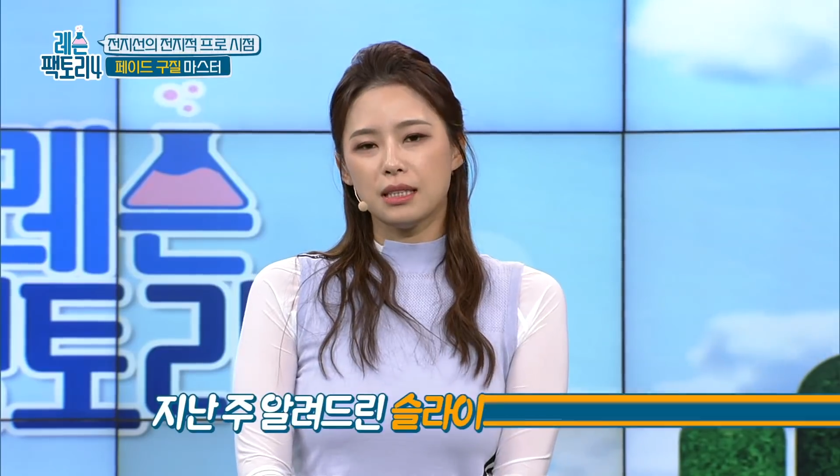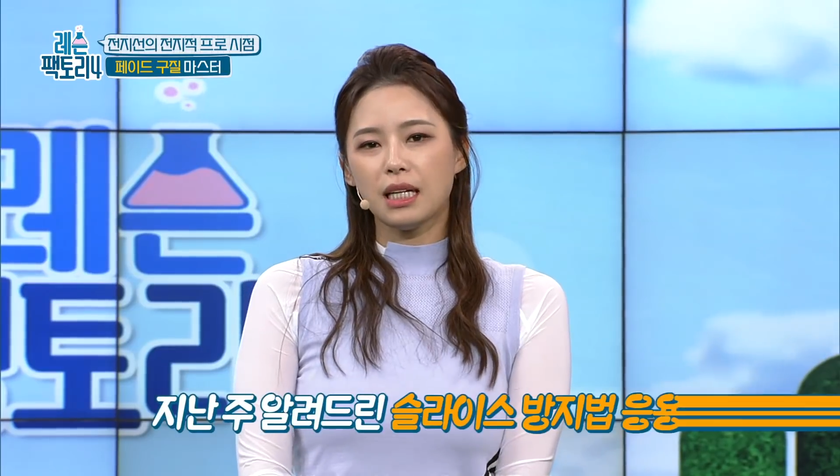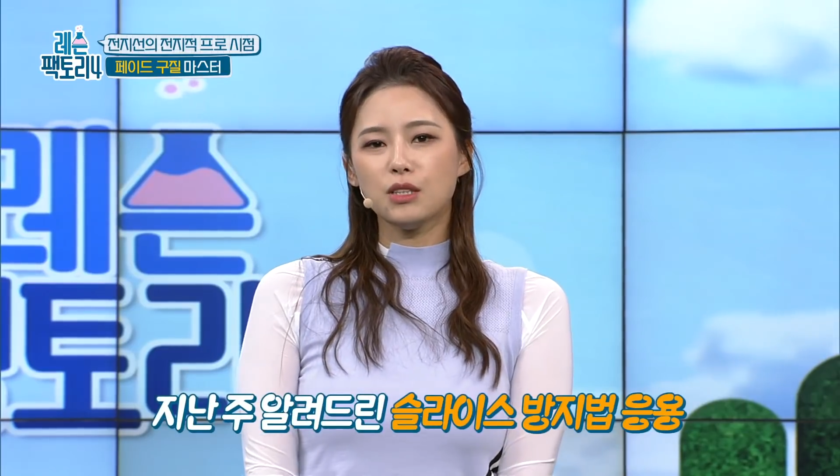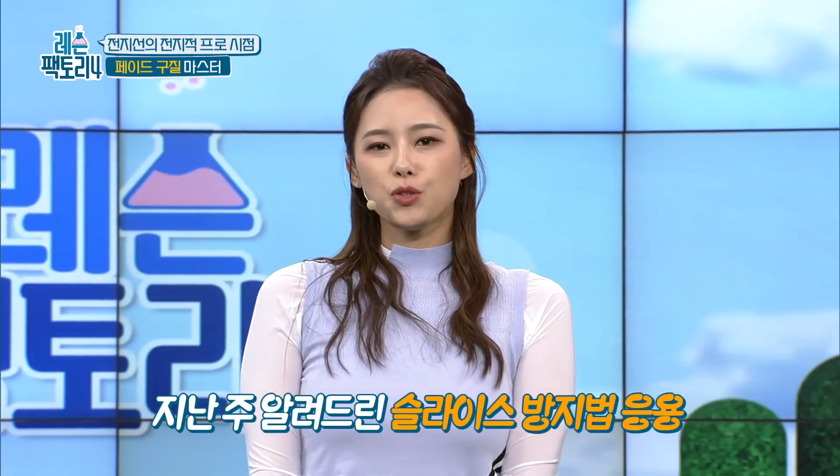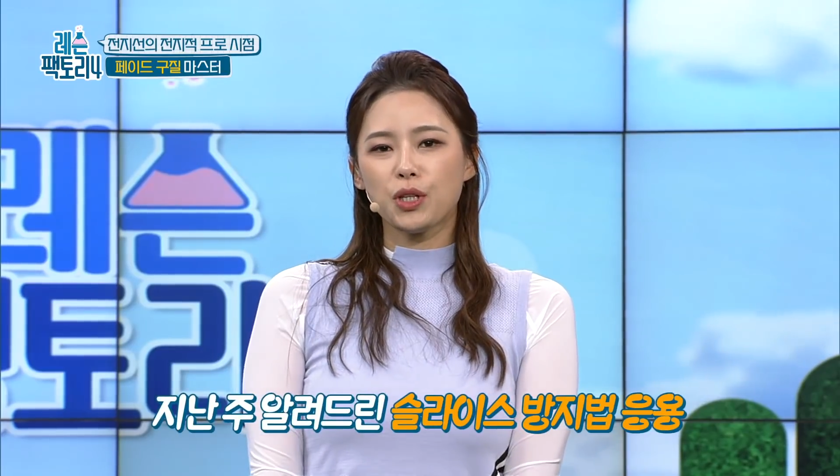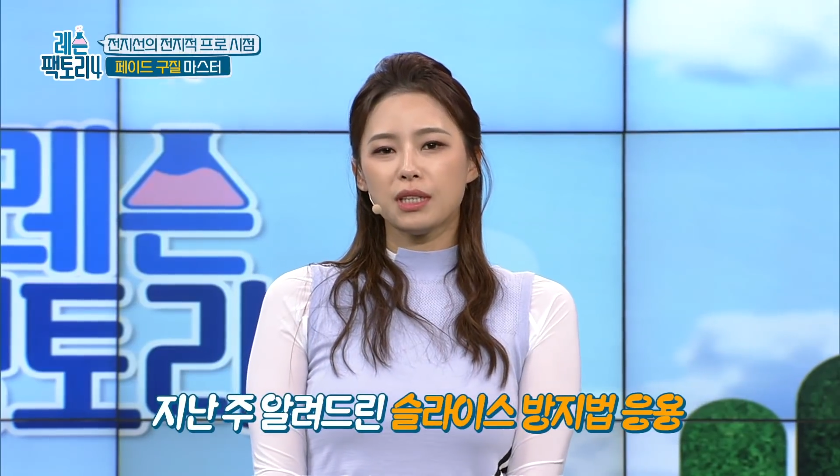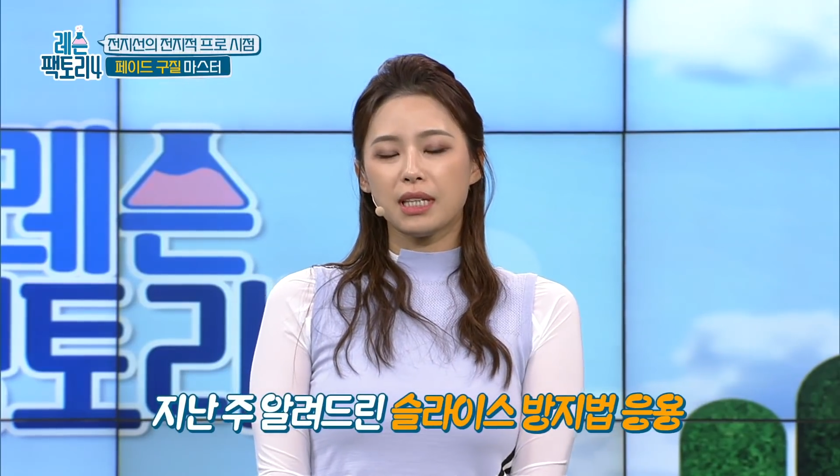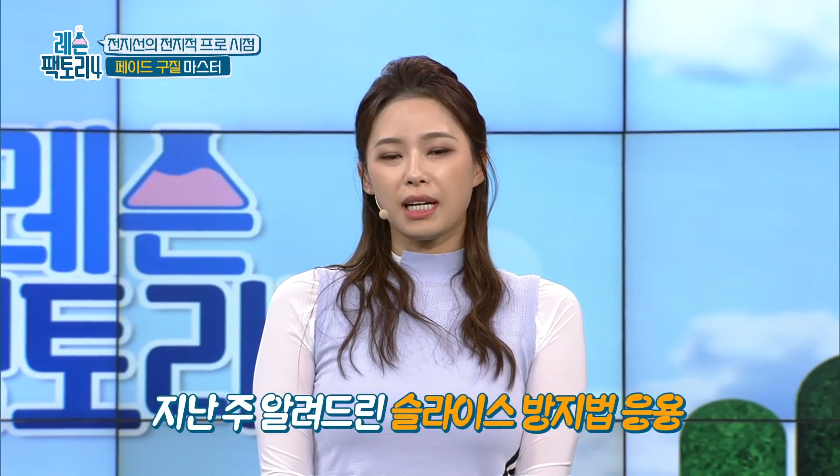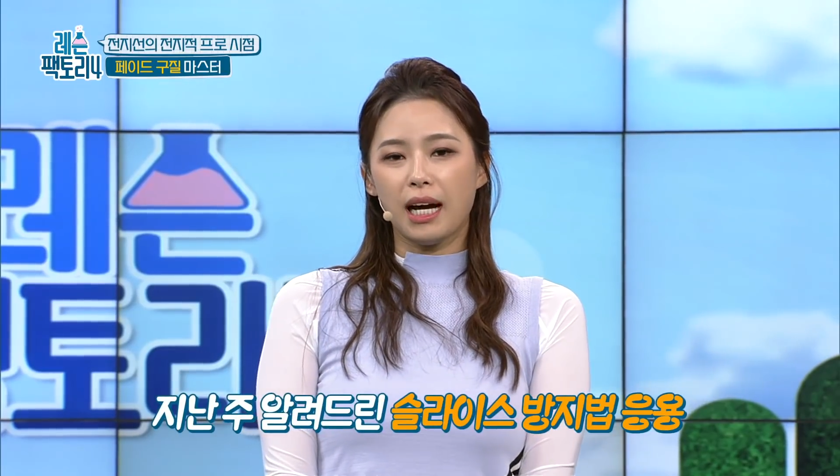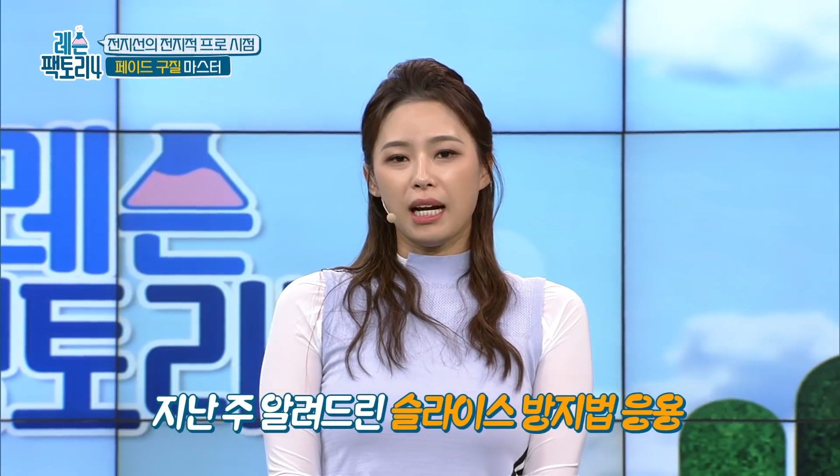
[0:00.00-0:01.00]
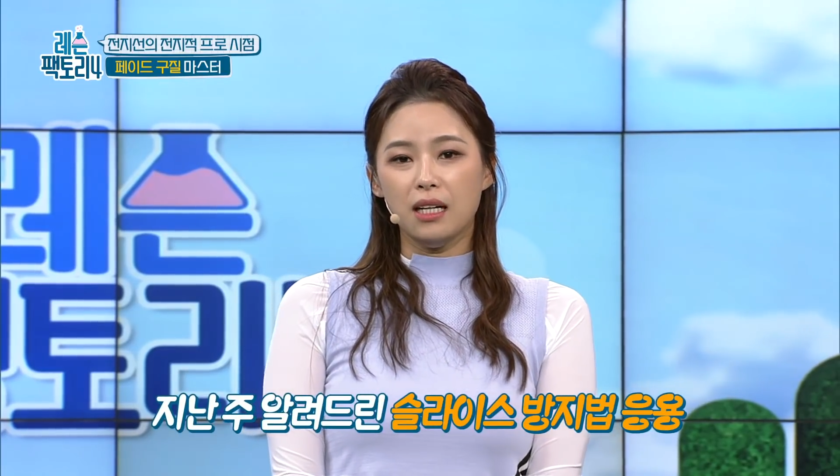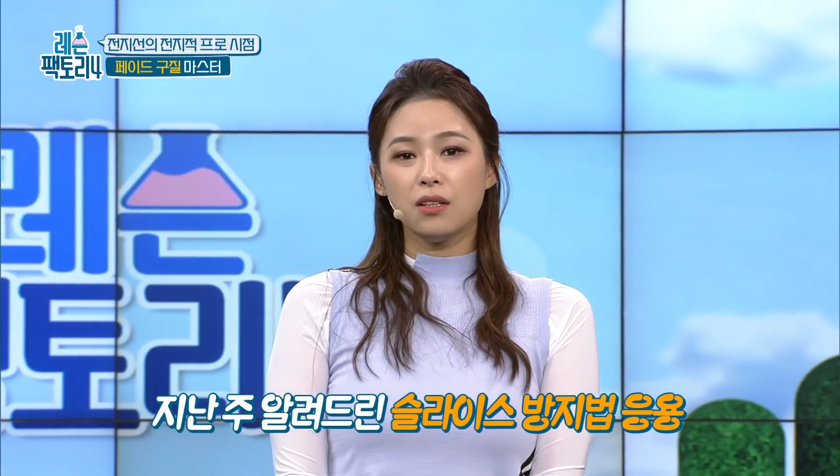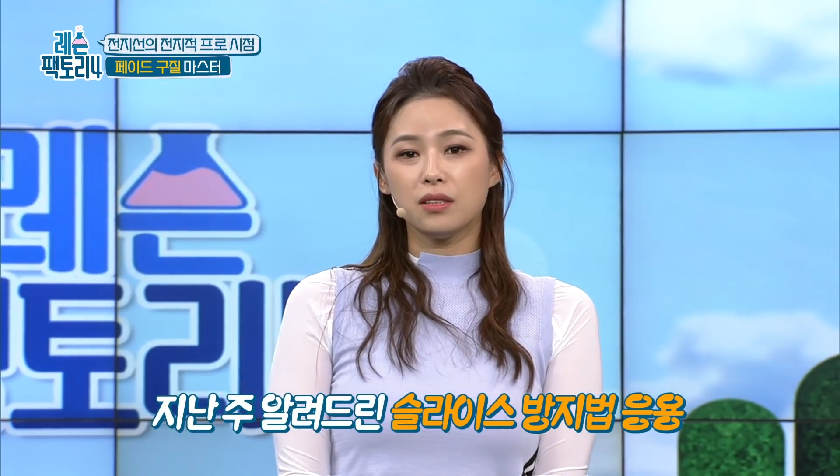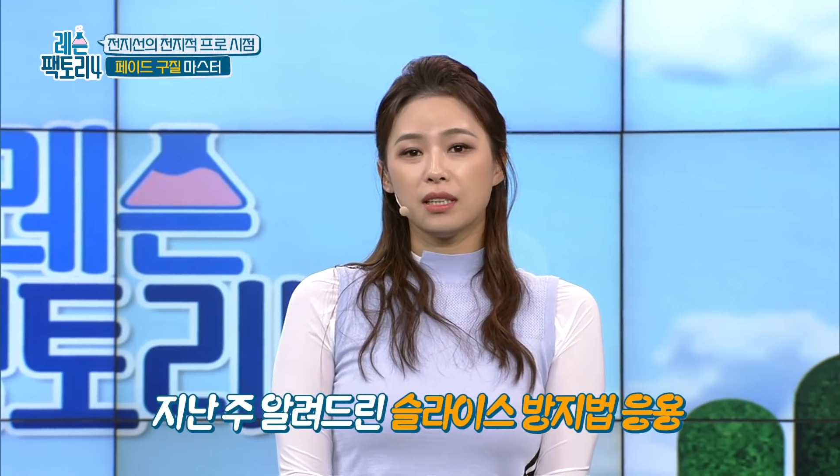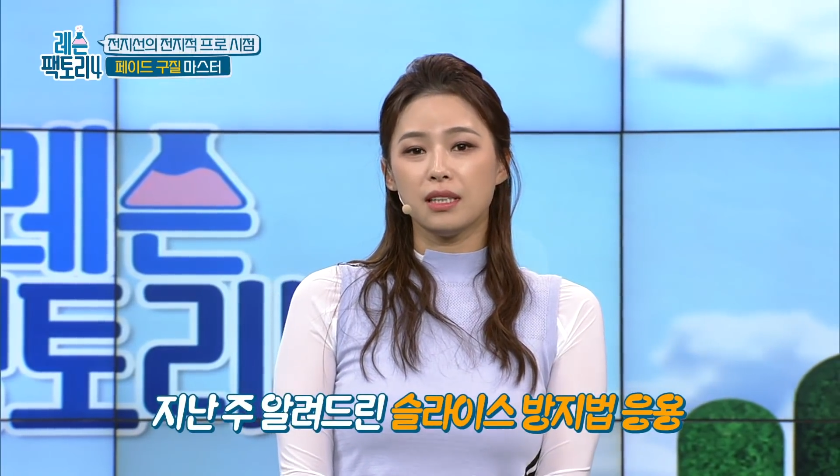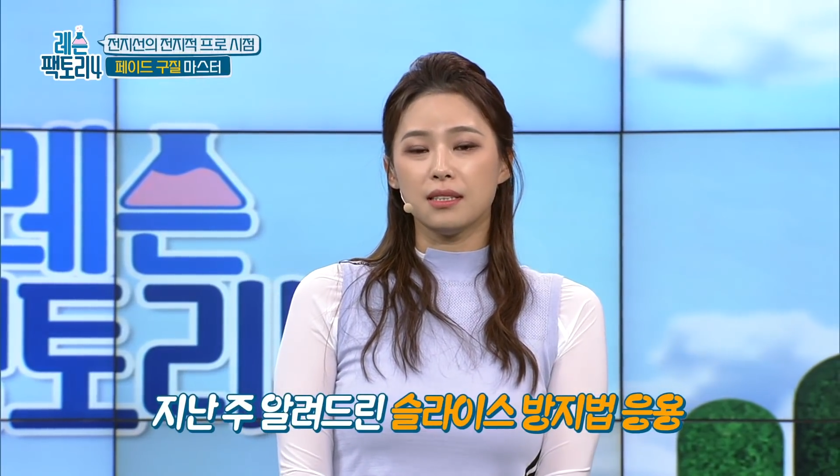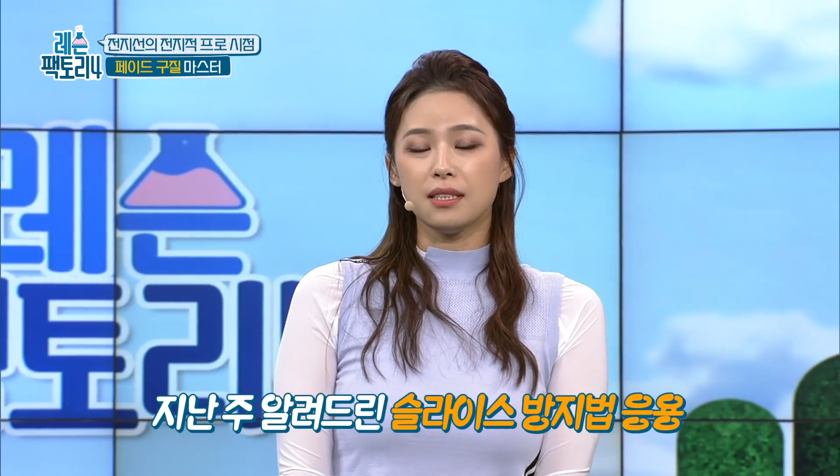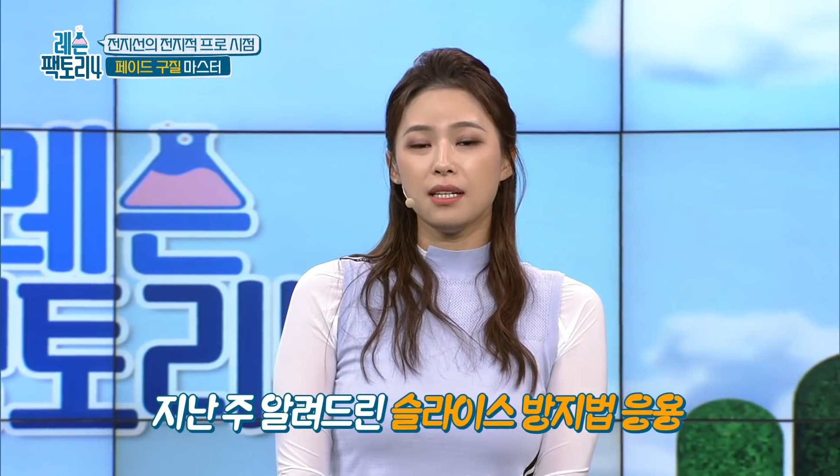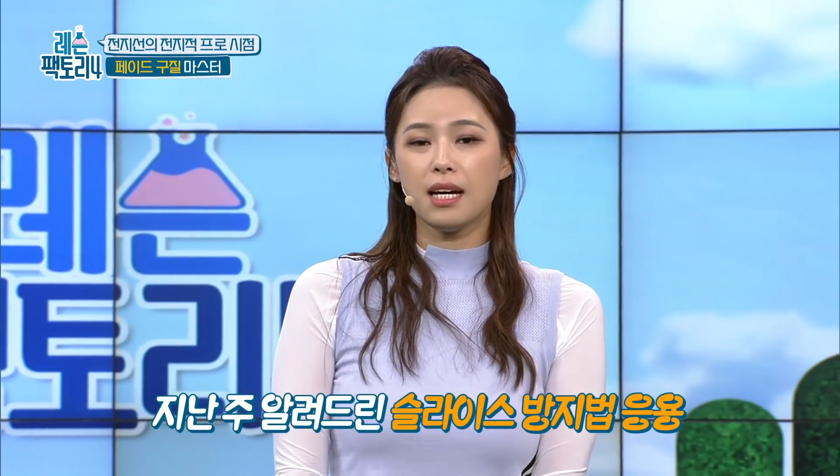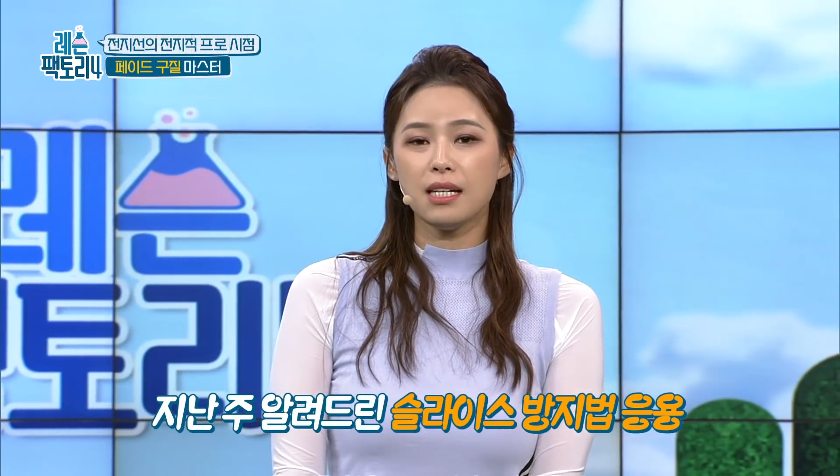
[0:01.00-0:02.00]
지난주에 제가 알려드린
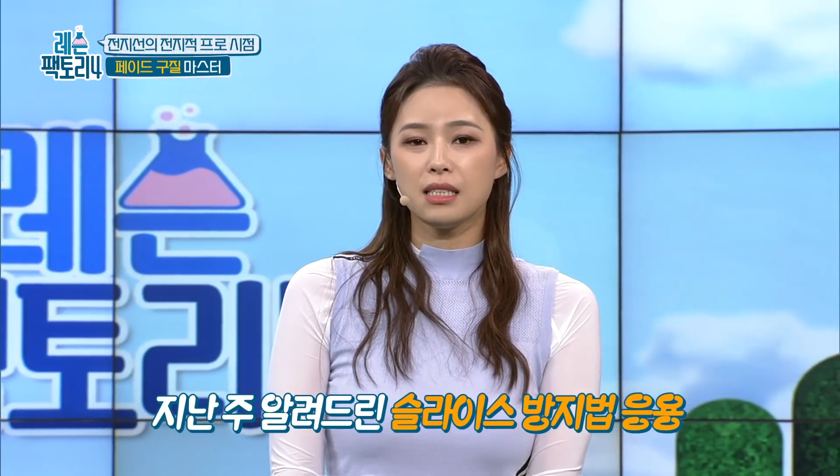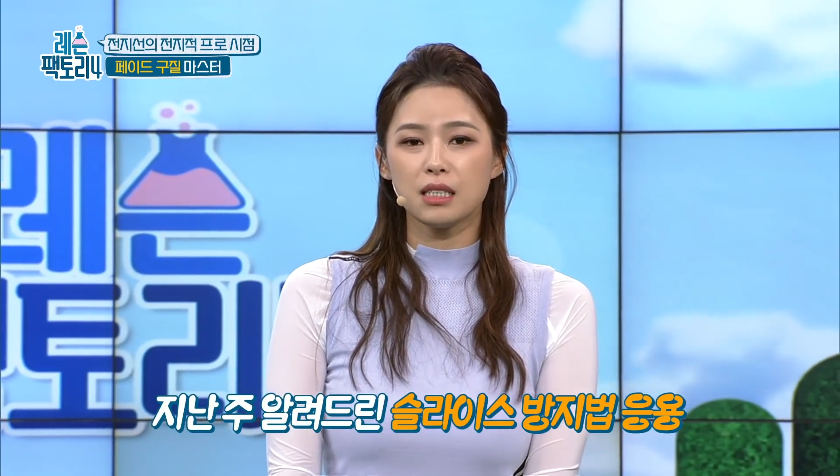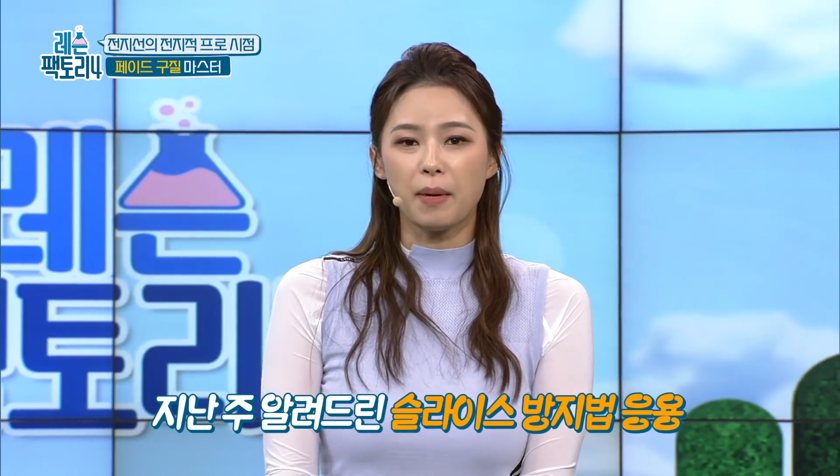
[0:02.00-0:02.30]
슬라이스